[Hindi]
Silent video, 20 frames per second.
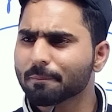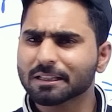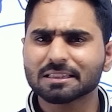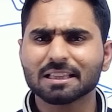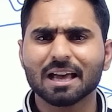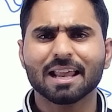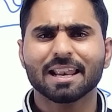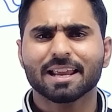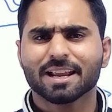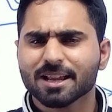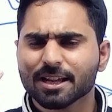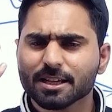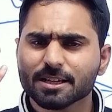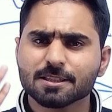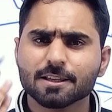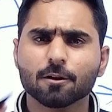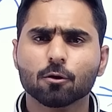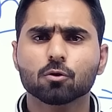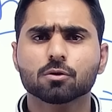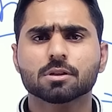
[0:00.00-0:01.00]
बताने की
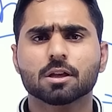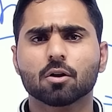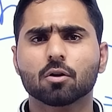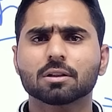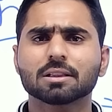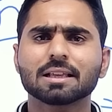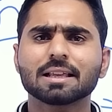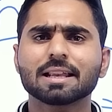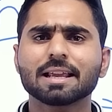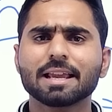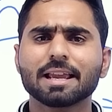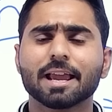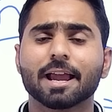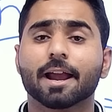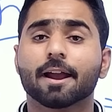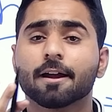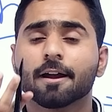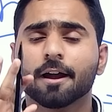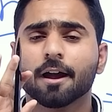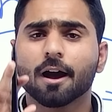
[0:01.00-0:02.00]
किसी को जरूरत ही नहीं है